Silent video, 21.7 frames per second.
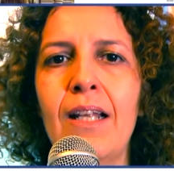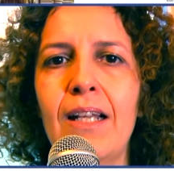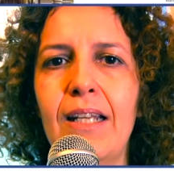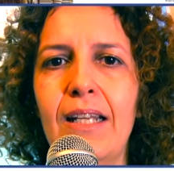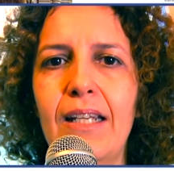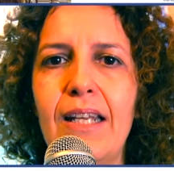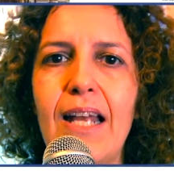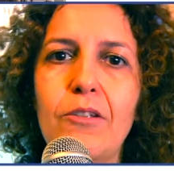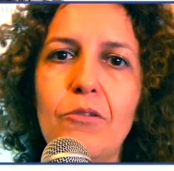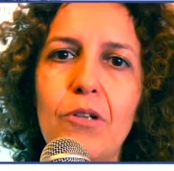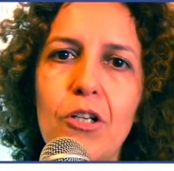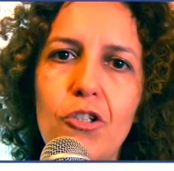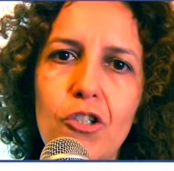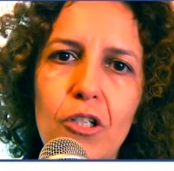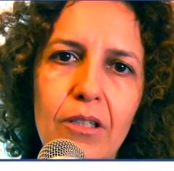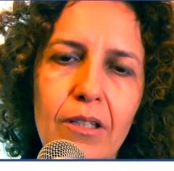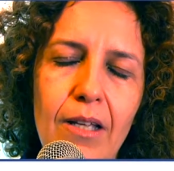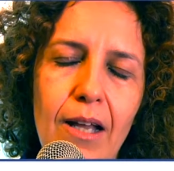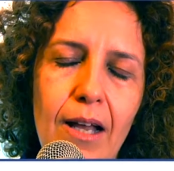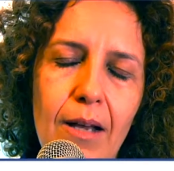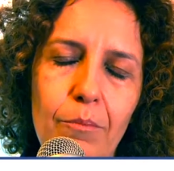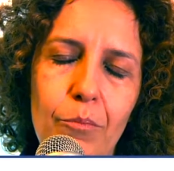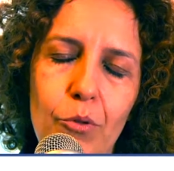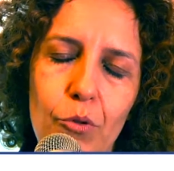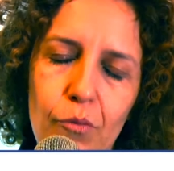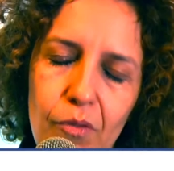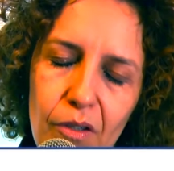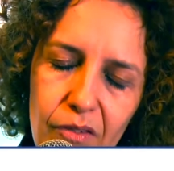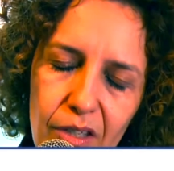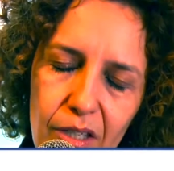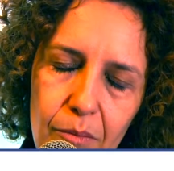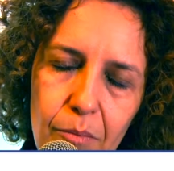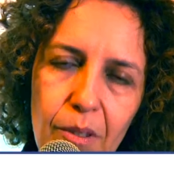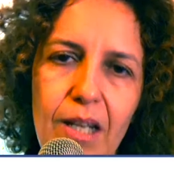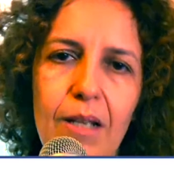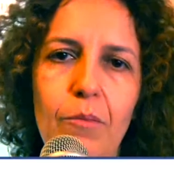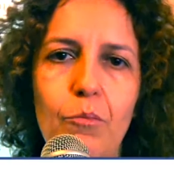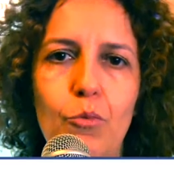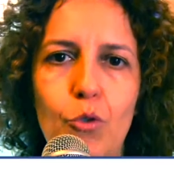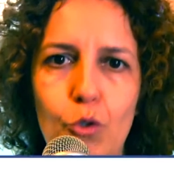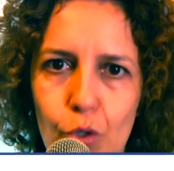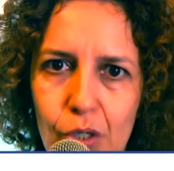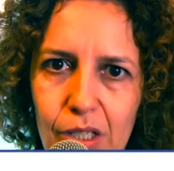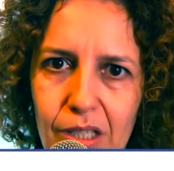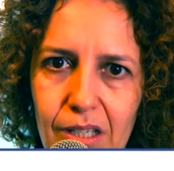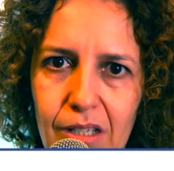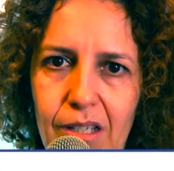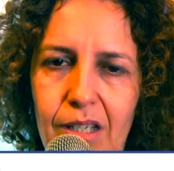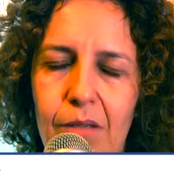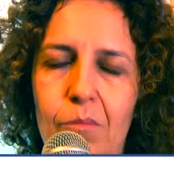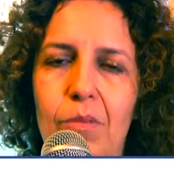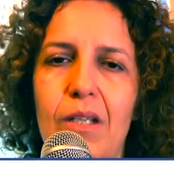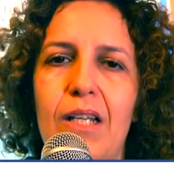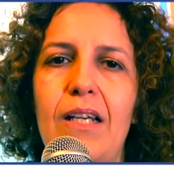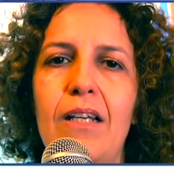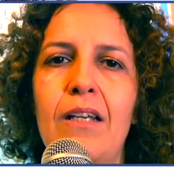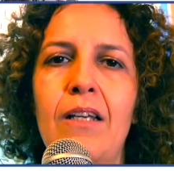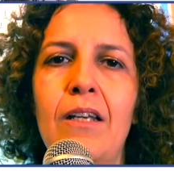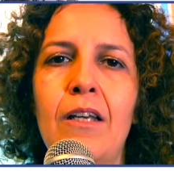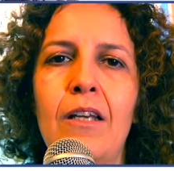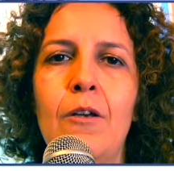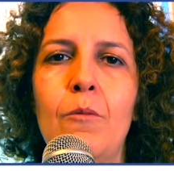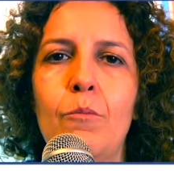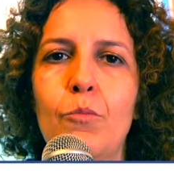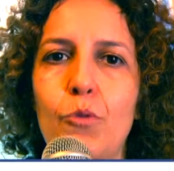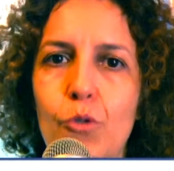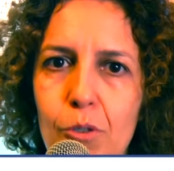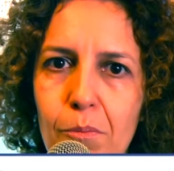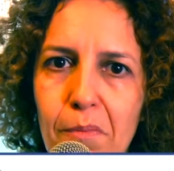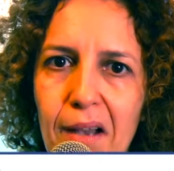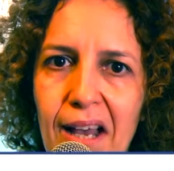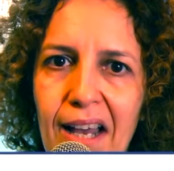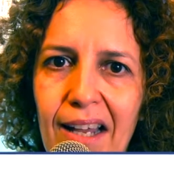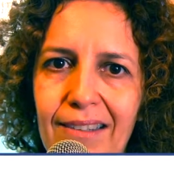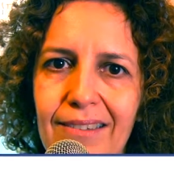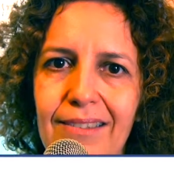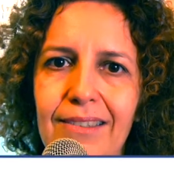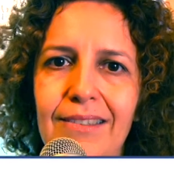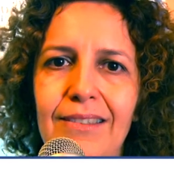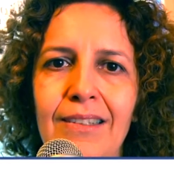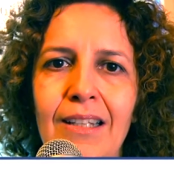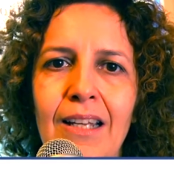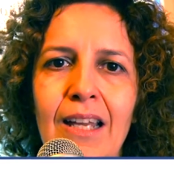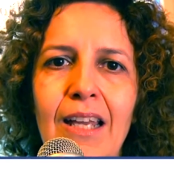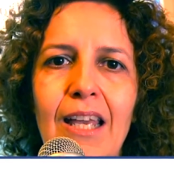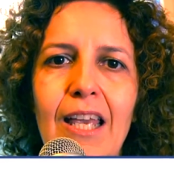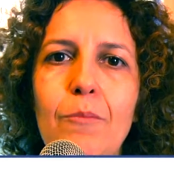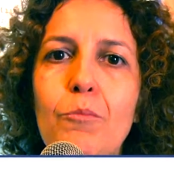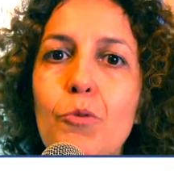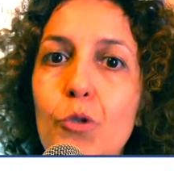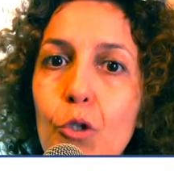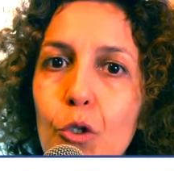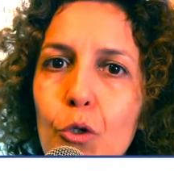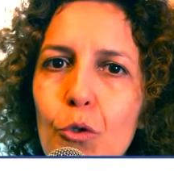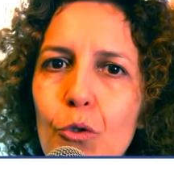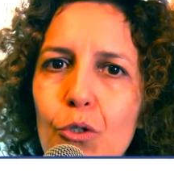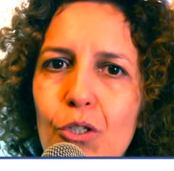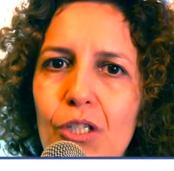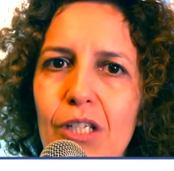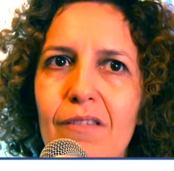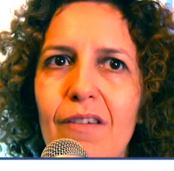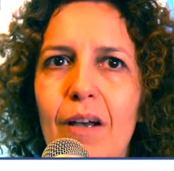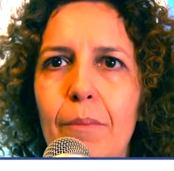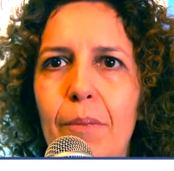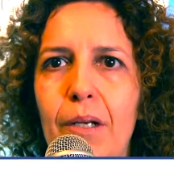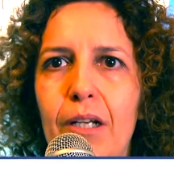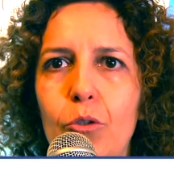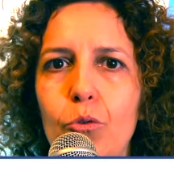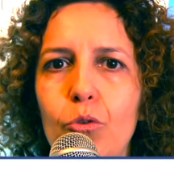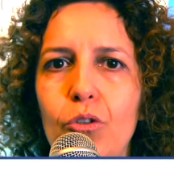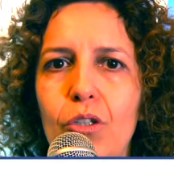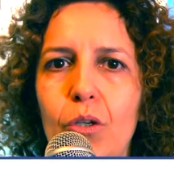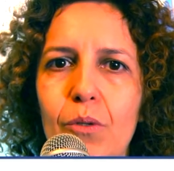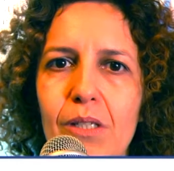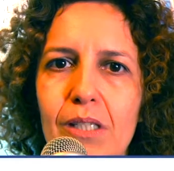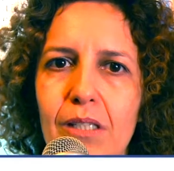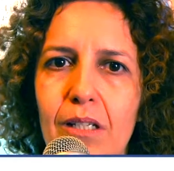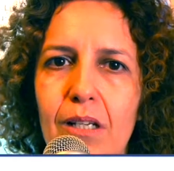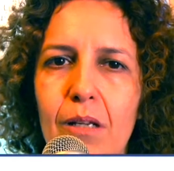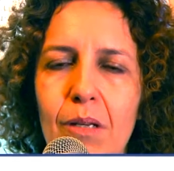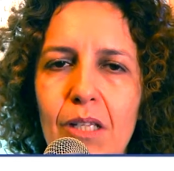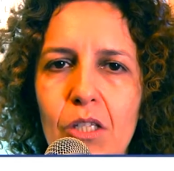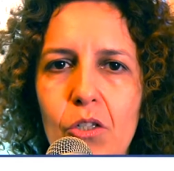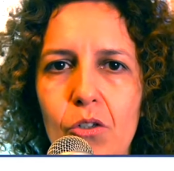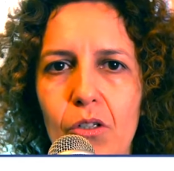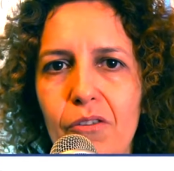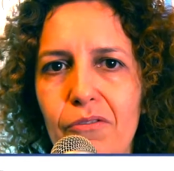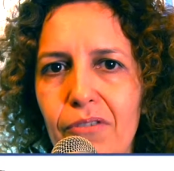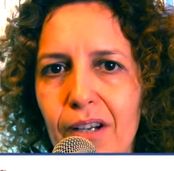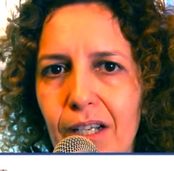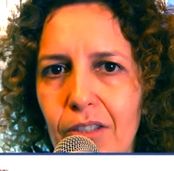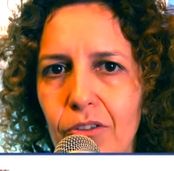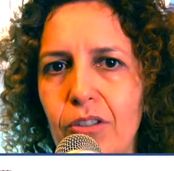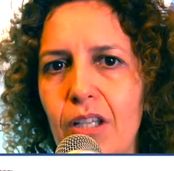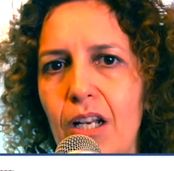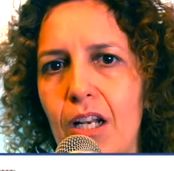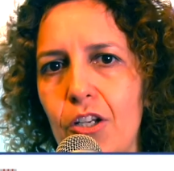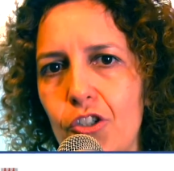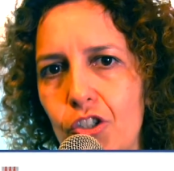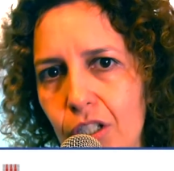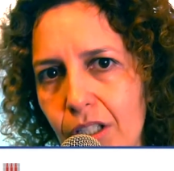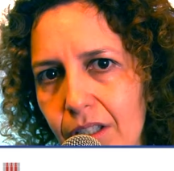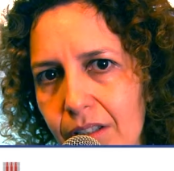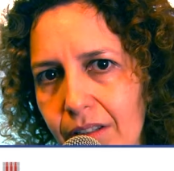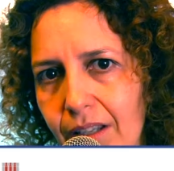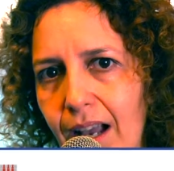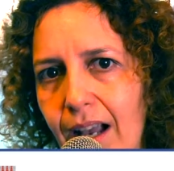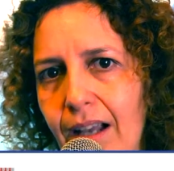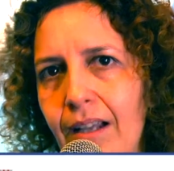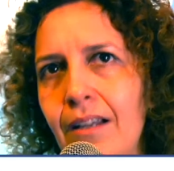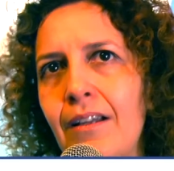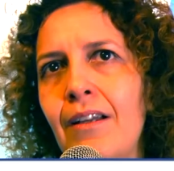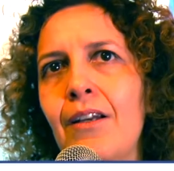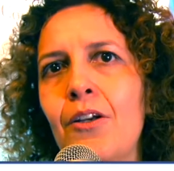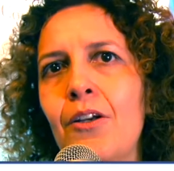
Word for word: L'idea di una città più vivibile, più sostenibile, più smart e più inclusiva, perché tutte queste dimensioni fanno della città